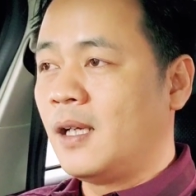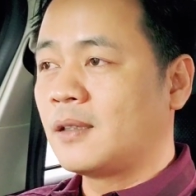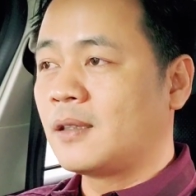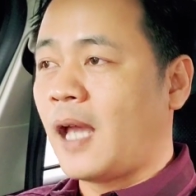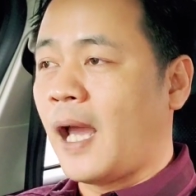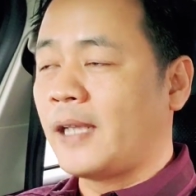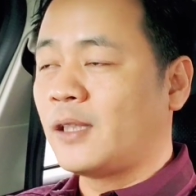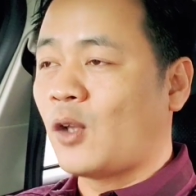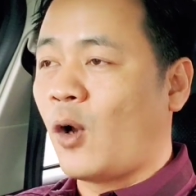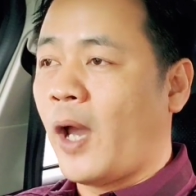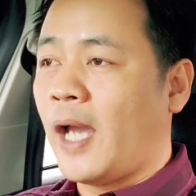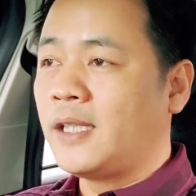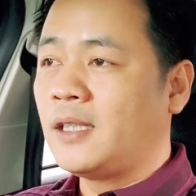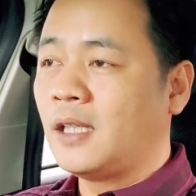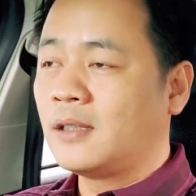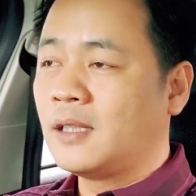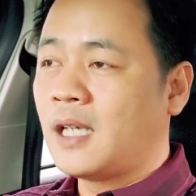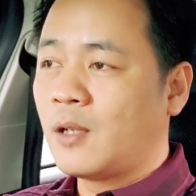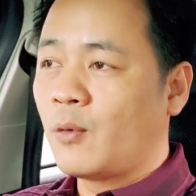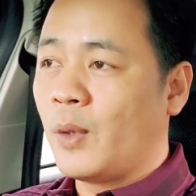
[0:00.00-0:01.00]
tại Tòa án
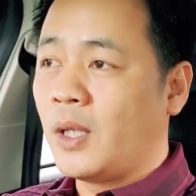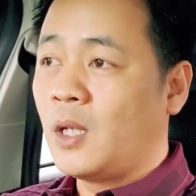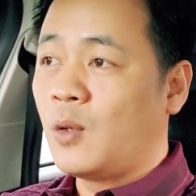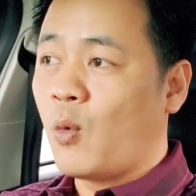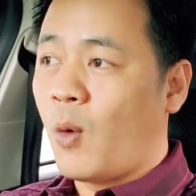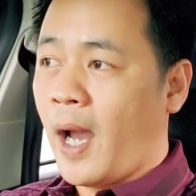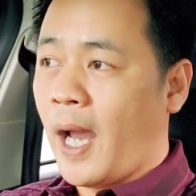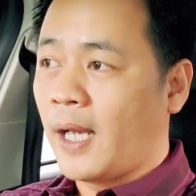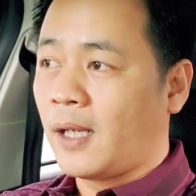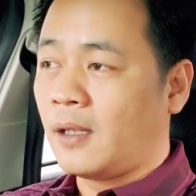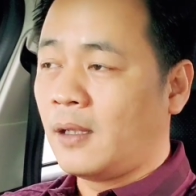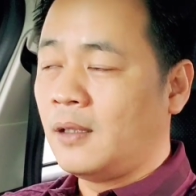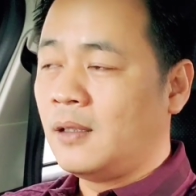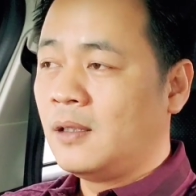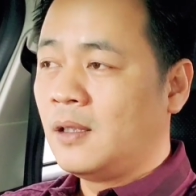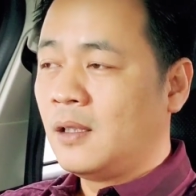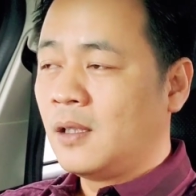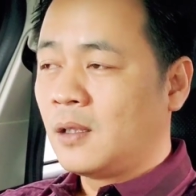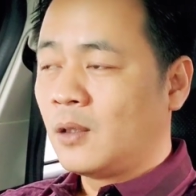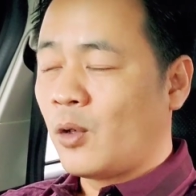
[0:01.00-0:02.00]
Nhân dân Nguyễn Đức Hòa nữa.
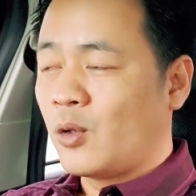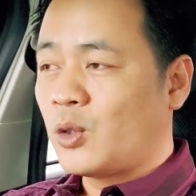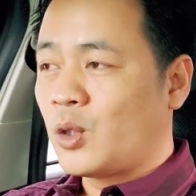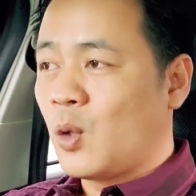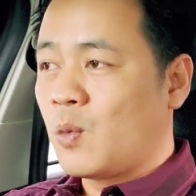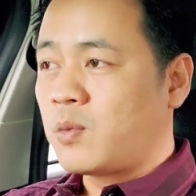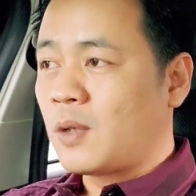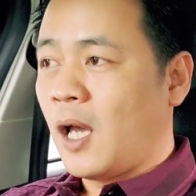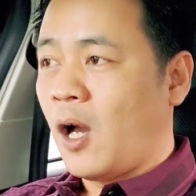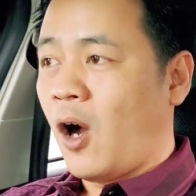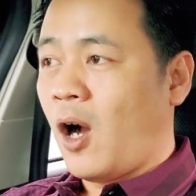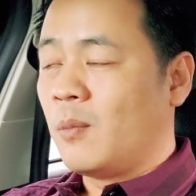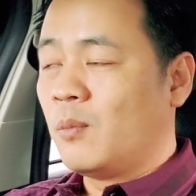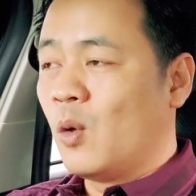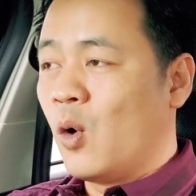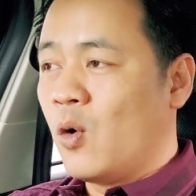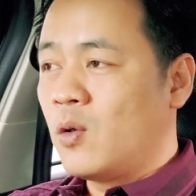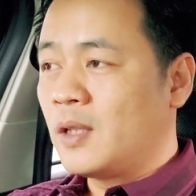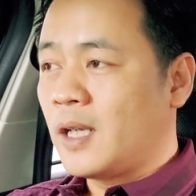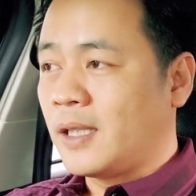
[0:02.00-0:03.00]
Nói chung là họ
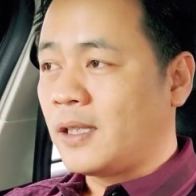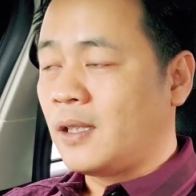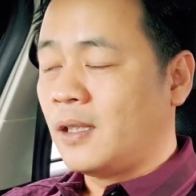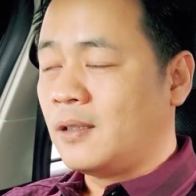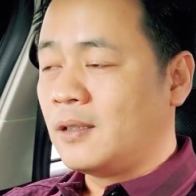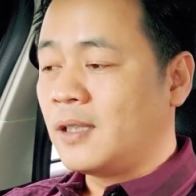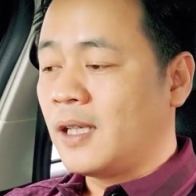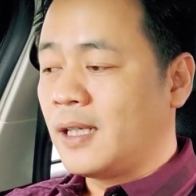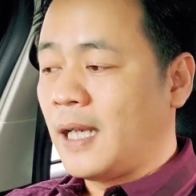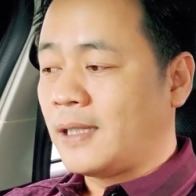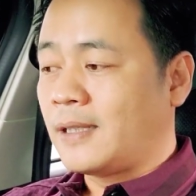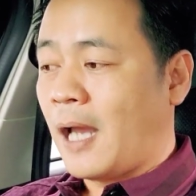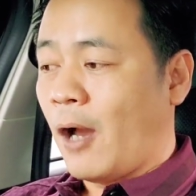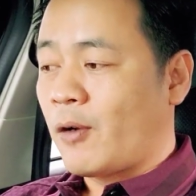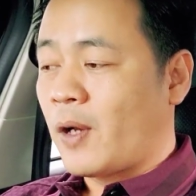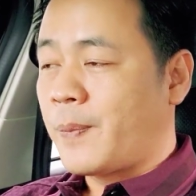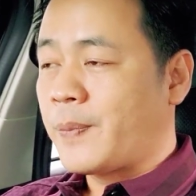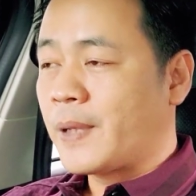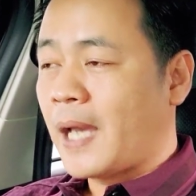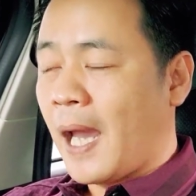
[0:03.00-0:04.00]
muốn là những cái lãnh đạo
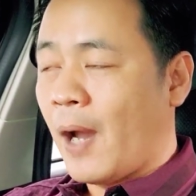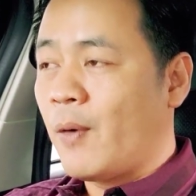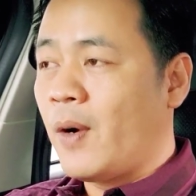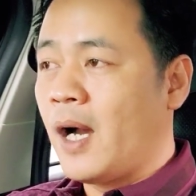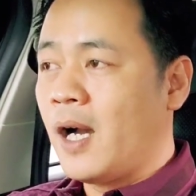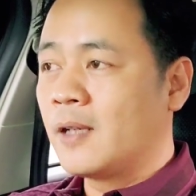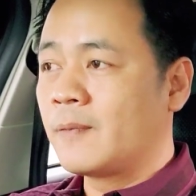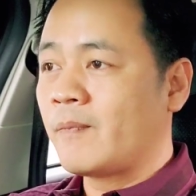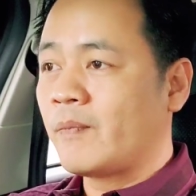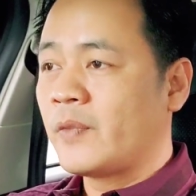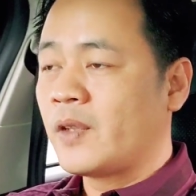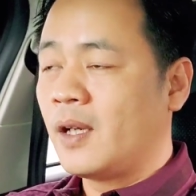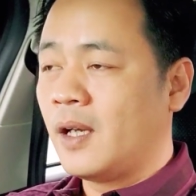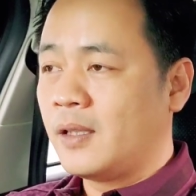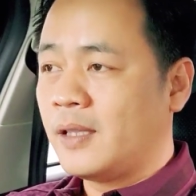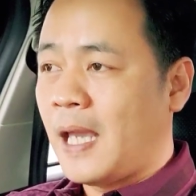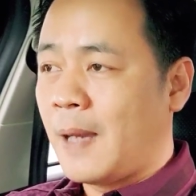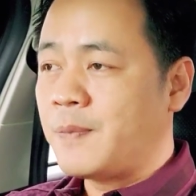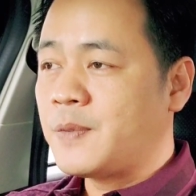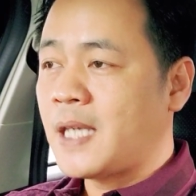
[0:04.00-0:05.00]
cấp cao hơn
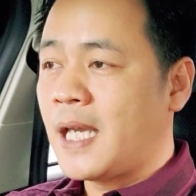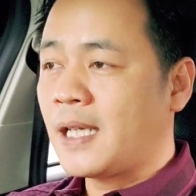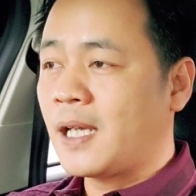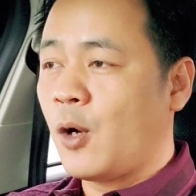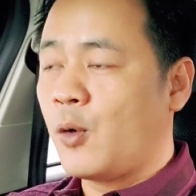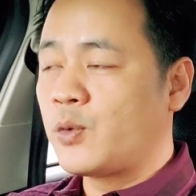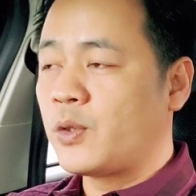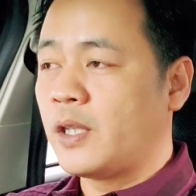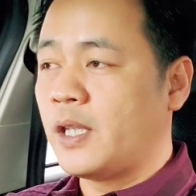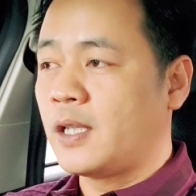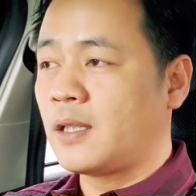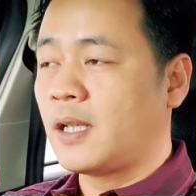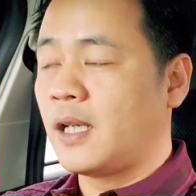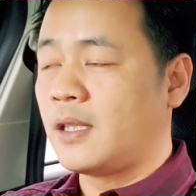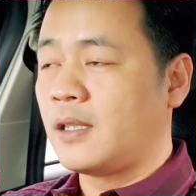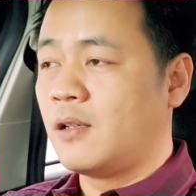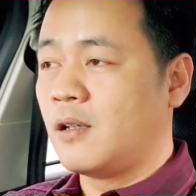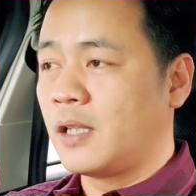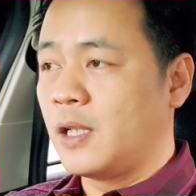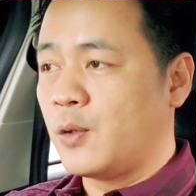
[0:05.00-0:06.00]
giám sát câu chuyện là
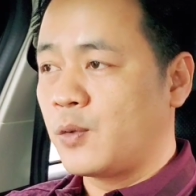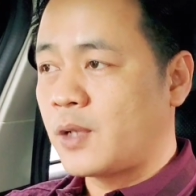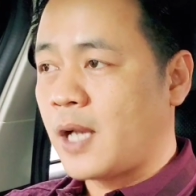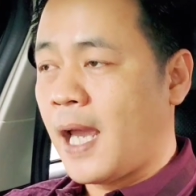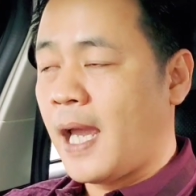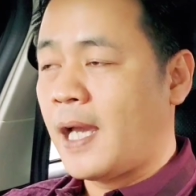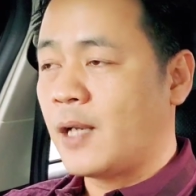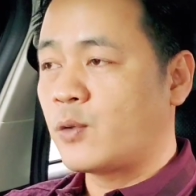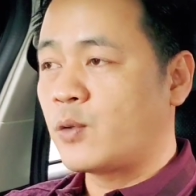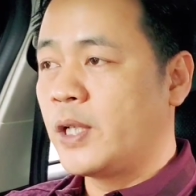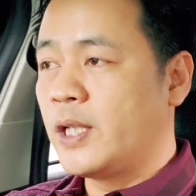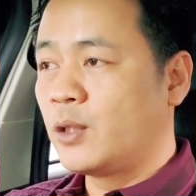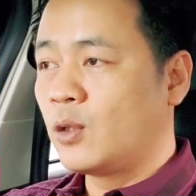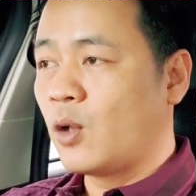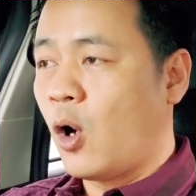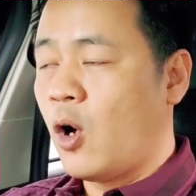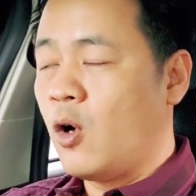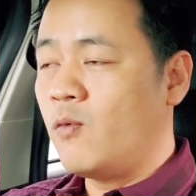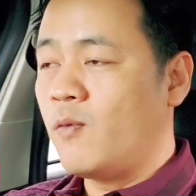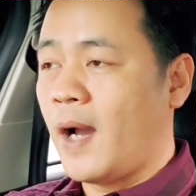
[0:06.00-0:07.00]
vừa điều tra, truy
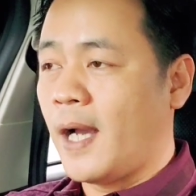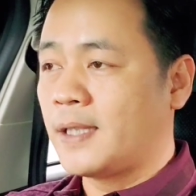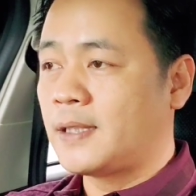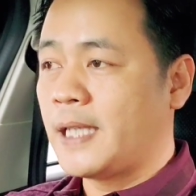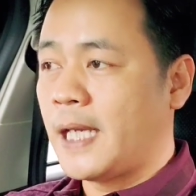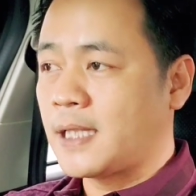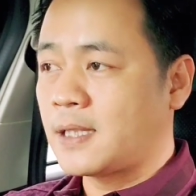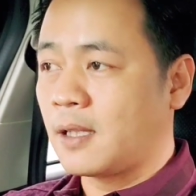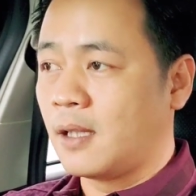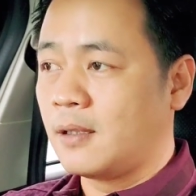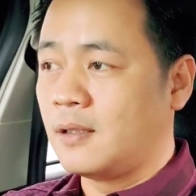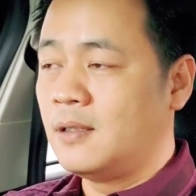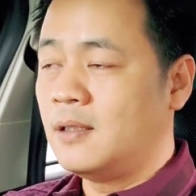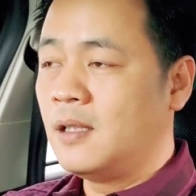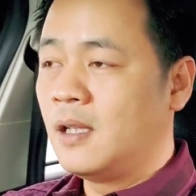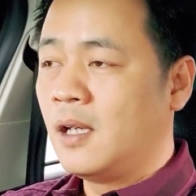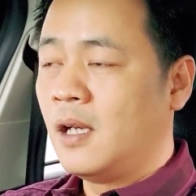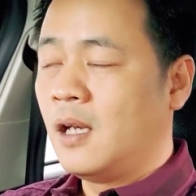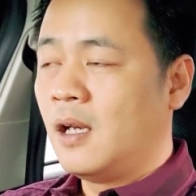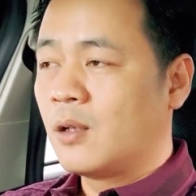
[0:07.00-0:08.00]
tố và xét xử
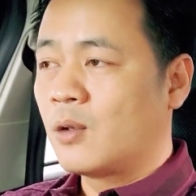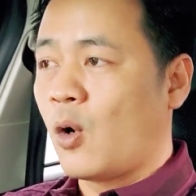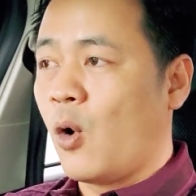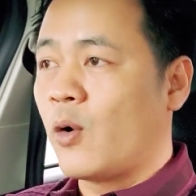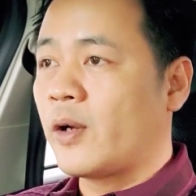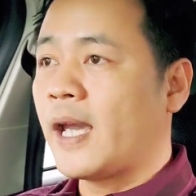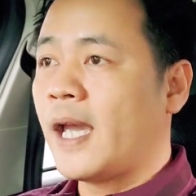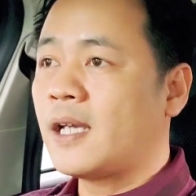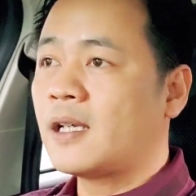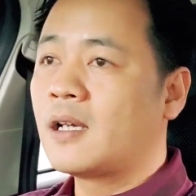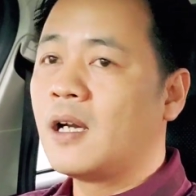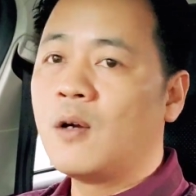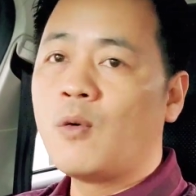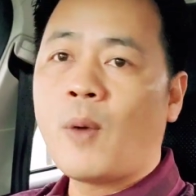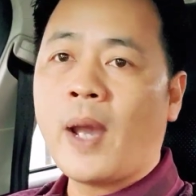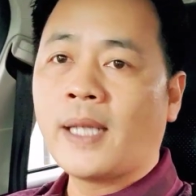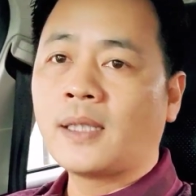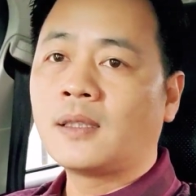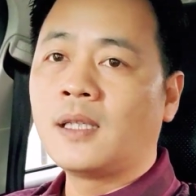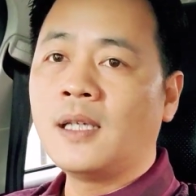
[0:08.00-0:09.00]
của các cơ
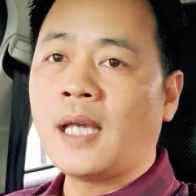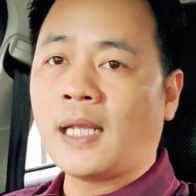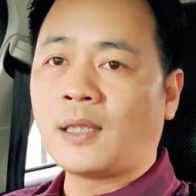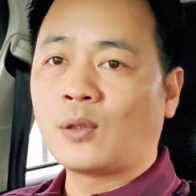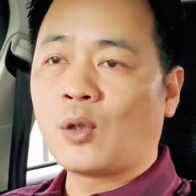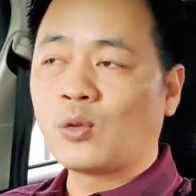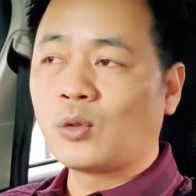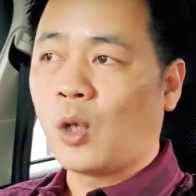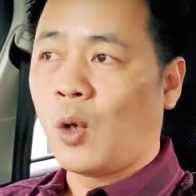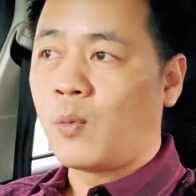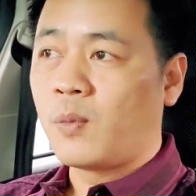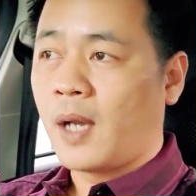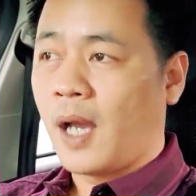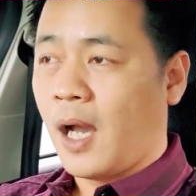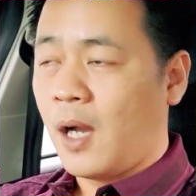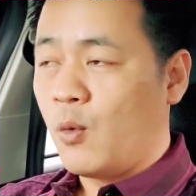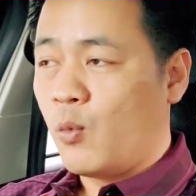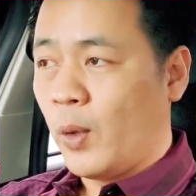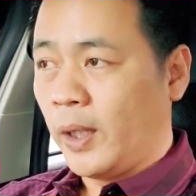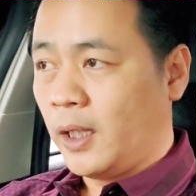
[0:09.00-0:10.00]
quan tiến hành tố tụng
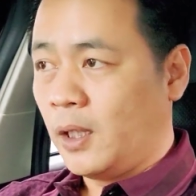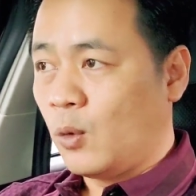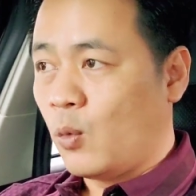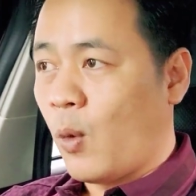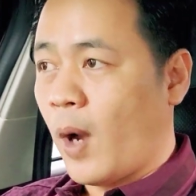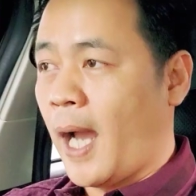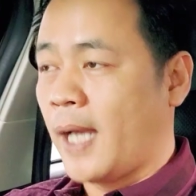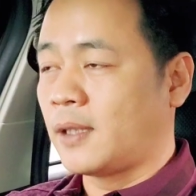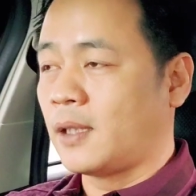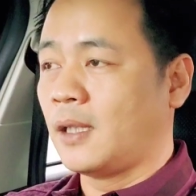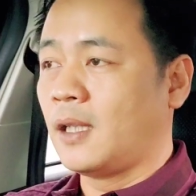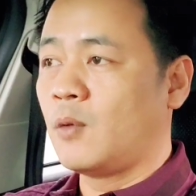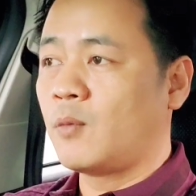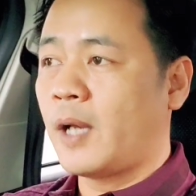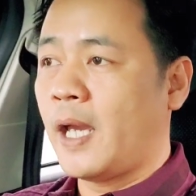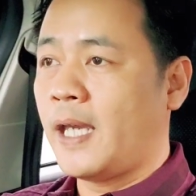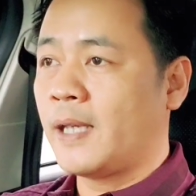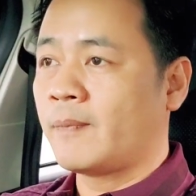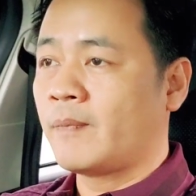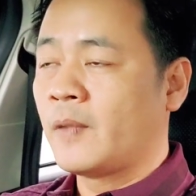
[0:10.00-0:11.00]
ở Nguyễn Đức Hòa, tỉnh Long
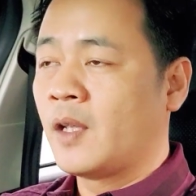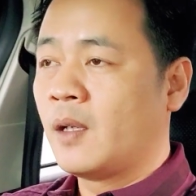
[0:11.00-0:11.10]
An.